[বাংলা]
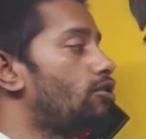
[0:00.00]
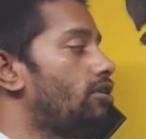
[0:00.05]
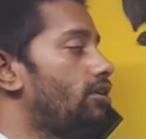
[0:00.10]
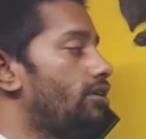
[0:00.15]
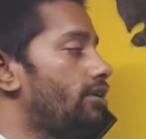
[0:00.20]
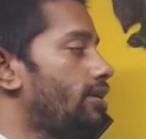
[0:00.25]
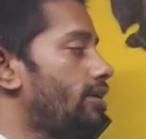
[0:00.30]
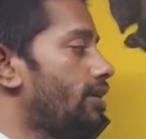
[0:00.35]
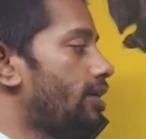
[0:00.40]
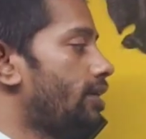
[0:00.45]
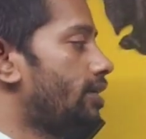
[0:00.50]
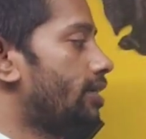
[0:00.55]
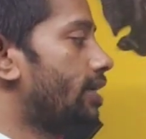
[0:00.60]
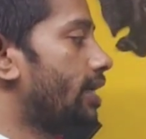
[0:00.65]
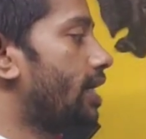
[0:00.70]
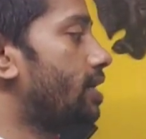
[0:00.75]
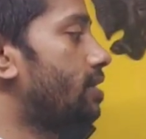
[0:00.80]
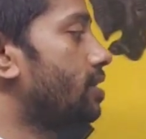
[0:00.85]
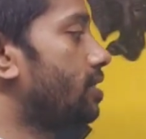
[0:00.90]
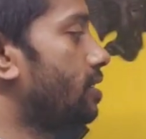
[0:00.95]
বলি
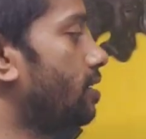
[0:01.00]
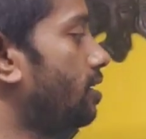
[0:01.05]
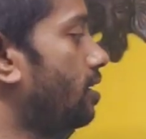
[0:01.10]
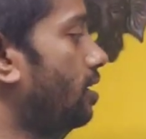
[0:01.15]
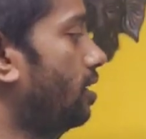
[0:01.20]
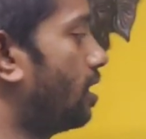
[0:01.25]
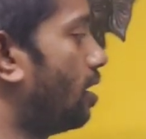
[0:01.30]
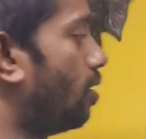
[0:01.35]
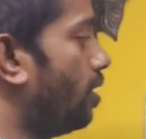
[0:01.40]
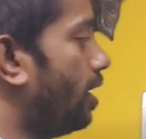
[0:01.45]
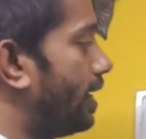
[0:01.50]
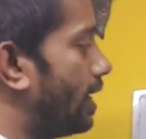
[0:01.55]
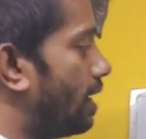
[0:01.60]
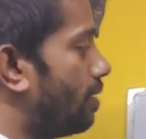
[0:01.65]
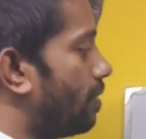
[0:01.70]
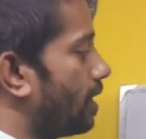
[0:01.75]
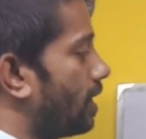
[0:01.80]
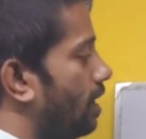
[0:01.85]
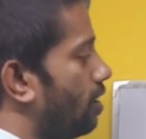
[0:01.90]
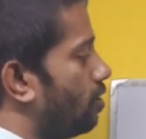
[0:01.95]
ঠিক আছে তাহলে এটা
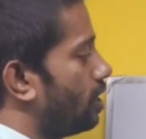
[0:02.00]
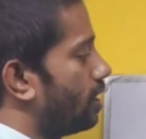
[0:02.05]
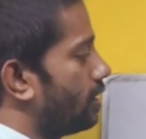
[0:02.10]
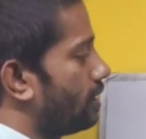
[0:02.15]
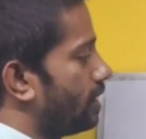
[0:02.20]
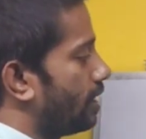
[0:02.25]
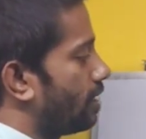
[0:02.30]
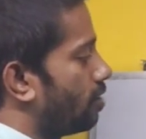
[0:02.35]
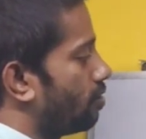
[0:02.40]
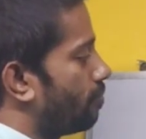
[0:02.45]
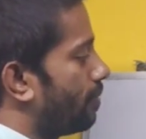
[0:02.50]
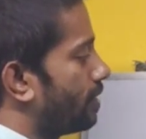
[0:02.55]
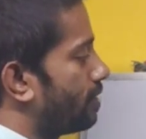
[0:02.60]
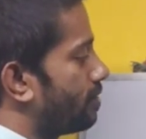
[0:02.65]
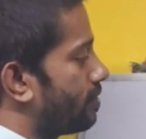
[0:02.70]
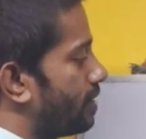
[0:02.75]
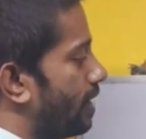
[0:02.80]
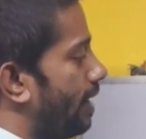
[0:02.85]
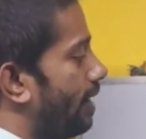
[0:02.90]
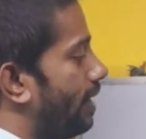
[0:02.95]
আমার কি হয়ে যাচ্ছে এটা আমার
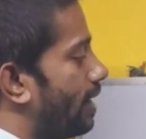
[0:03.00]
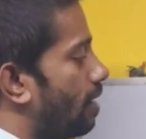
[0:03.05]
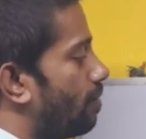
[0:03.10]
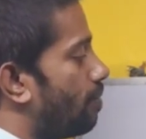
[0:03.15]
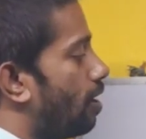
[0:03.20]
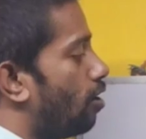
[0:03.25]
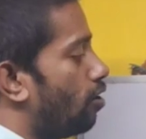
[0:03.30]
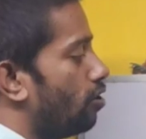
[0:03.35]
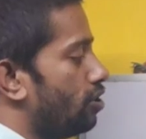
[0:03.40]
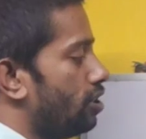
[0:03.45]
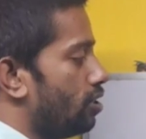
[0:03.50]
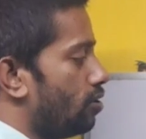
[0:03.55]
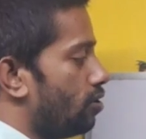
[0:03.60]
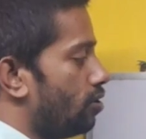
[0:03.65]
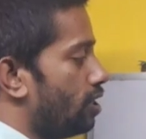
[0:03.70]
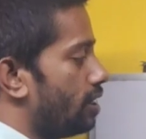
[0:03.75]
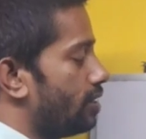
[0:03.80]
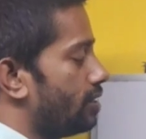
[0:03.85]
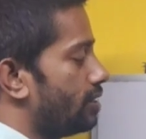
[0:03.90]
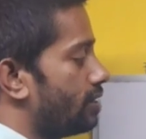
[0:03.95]
সেন্টার বা অরিজিন
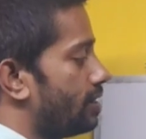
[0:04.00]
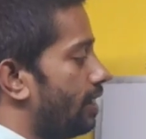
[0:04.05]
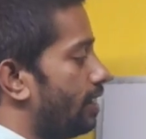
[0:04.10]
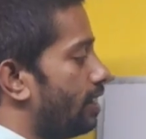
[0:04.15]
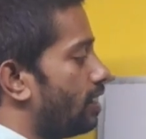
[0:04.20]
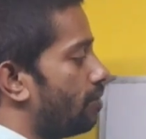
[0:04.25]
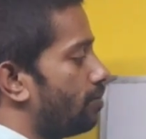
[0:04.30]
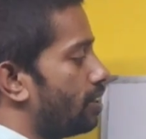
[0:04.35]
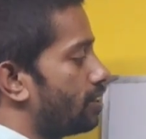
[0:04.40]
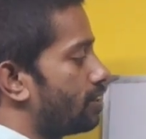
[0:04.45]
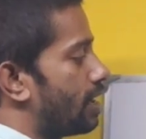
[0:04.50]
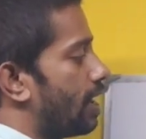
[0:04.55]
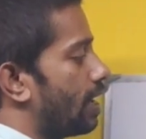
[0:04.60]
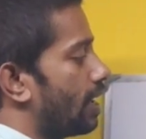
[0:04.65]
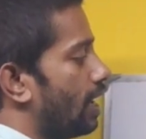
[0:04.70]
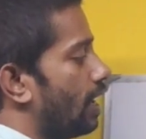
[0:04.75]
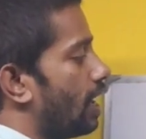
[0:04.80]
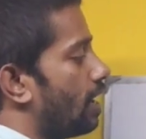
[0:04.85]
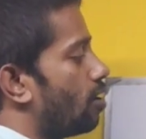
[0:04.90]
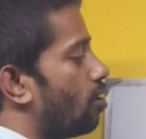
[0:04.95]
হয়ে যাচ্ছে সেন্টার অফ দ্য
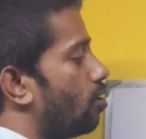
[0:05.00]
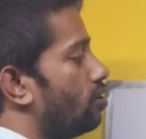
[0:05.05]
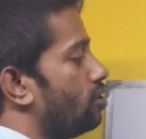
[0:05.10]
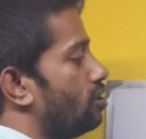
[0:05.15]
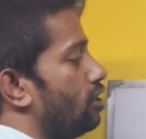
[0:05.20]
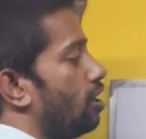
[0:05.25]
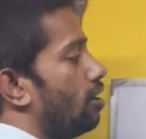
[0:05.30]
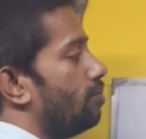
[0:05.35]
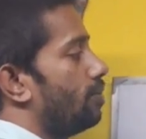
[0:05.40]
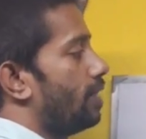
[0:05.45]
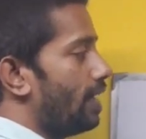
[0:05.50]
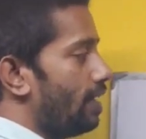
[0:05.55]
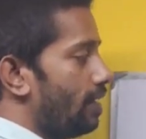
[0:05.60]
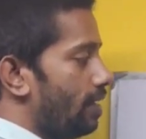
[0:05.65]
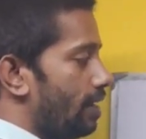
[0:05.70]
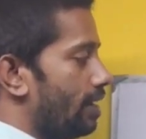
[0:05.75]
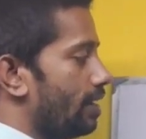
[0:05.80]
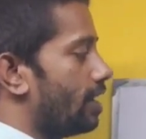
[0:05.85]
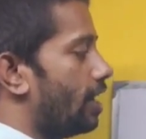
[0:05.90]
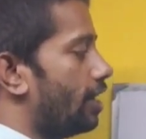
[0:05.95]
সার্কেল আর অরিজিন অফ দ্য
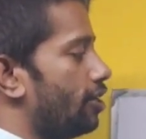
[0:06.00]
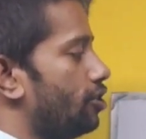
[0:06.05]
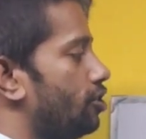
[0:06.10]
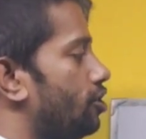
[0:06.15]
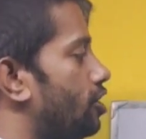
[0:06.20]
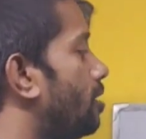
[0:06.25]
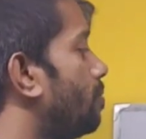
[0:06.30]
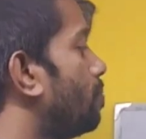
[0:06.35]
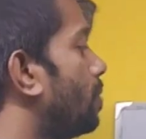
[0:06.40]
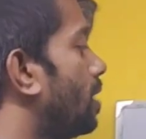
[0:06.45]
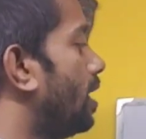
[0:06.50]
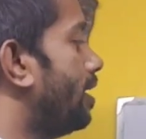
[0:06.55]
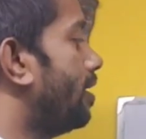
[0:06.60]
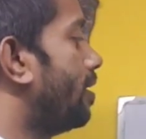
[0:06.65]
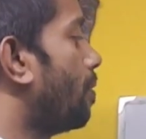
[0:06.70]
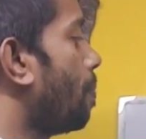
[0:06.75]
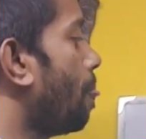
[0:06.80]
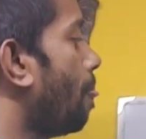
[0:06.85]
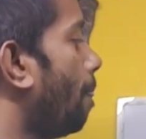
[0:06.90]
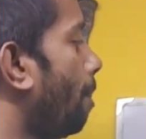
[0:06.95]
কার্টিশিয়ান প্ল্যান
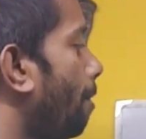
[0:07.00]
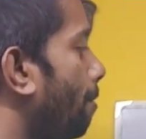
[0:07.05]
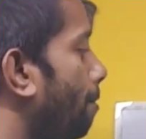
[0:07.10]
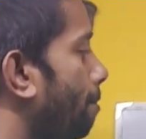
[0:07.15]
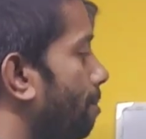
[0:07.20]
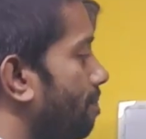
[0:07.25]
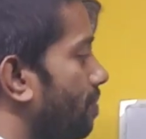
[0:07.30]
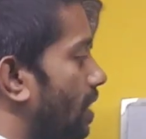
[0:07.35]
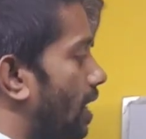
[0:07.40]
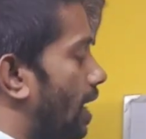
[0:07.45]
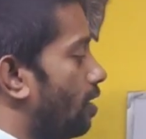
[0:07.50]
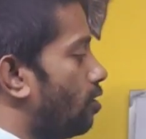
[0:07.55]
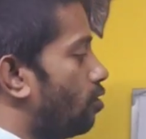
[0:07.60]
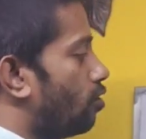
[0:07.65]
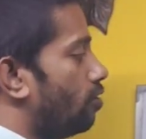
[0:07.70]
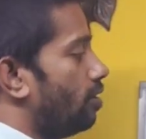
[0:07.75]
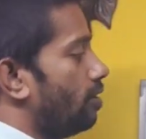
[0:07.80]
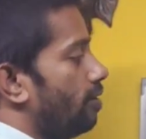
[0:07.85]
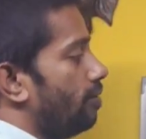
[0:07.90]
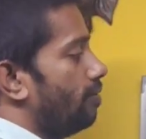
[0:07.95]

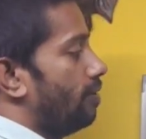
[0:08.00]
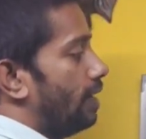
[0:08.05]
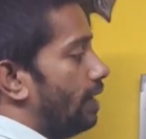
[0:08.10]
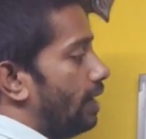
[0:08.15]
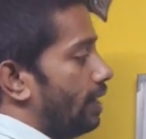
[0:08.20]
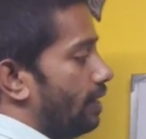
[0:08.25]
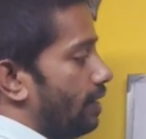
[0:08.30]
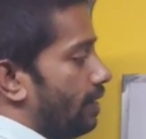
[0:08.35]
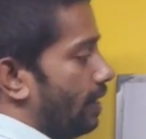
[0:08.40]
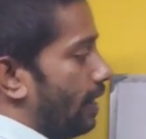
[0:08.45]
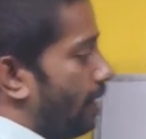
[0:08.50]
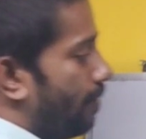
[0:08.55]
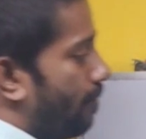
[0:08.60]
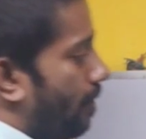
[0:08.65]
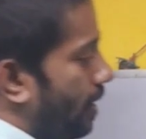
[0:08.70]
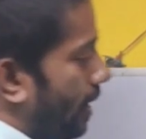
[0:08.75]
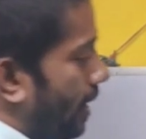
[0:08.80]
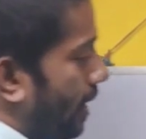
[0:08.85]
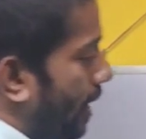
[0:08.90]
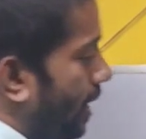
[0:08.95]
এখন
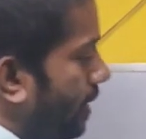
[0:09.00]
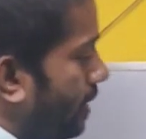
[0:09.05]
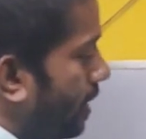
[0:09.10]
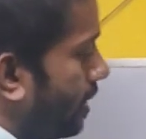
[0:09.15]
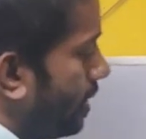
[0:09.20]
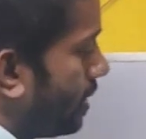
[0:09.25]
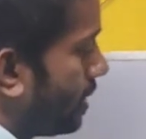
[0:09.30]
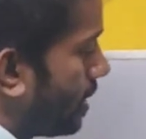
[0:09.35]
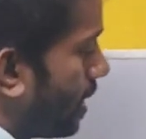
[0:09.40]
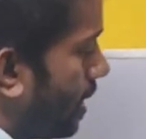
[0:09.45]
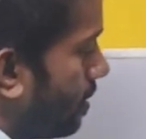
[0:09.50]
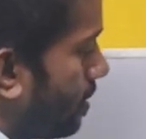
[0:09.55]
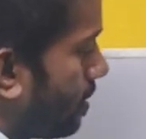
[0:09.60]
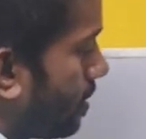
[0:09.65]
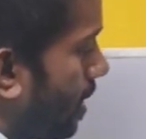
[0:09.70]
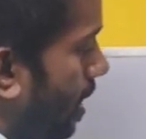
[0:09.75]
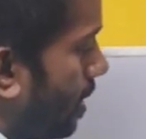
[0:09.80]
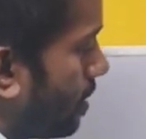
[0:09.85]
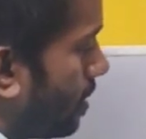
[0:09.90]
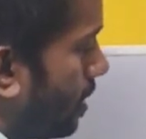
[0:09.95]
এবার এই যে
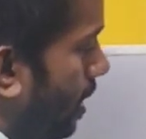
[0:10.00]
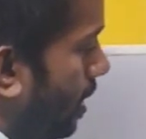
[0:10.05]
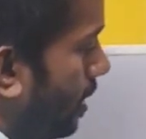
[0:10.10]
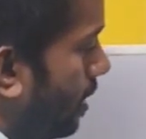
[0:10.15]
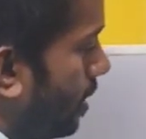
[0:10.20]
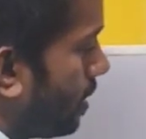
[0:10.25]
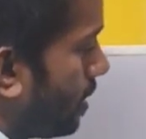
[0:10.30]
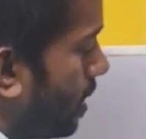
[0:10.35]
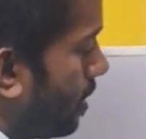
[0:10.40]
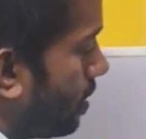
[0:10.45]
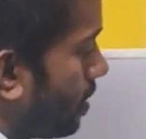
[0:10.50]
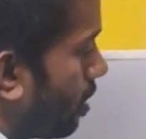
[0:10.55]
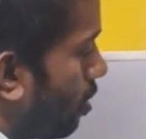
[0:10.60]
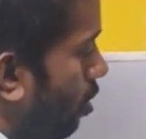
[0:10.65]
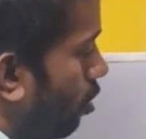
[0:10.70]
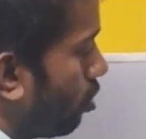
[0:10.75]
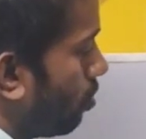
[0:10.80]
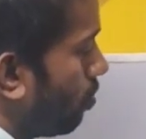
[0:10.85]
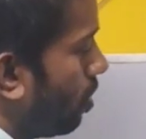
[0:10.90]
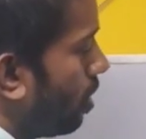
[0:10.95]
ডিস্টান্সটা আছে এই ডিস্টান্সটা
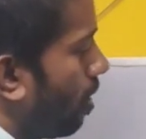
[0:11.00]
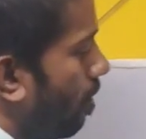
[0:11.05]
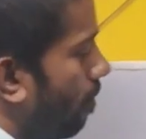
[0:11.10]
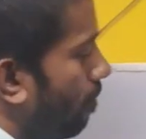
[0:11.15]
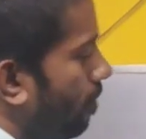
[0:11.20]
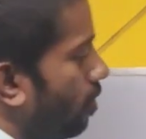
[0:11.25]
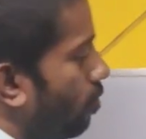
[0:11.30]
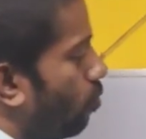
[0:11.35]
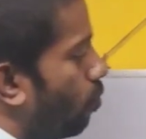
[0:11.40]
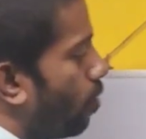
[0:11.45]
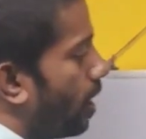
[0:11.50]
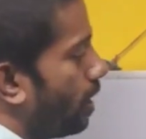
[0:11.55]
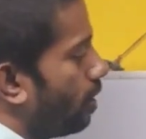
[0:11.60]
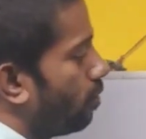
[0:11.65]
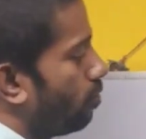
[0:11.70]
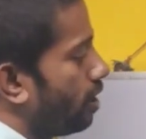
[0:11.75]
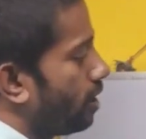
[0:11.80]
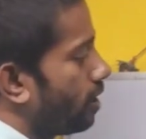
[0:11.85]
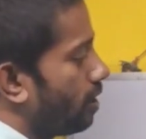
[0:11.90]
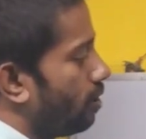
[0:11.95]
কত বললাম আমি ওয়ান
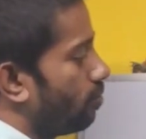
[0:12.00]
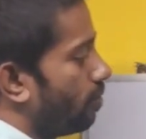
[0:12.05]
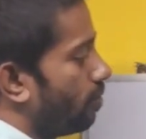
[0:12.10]
ইউনিট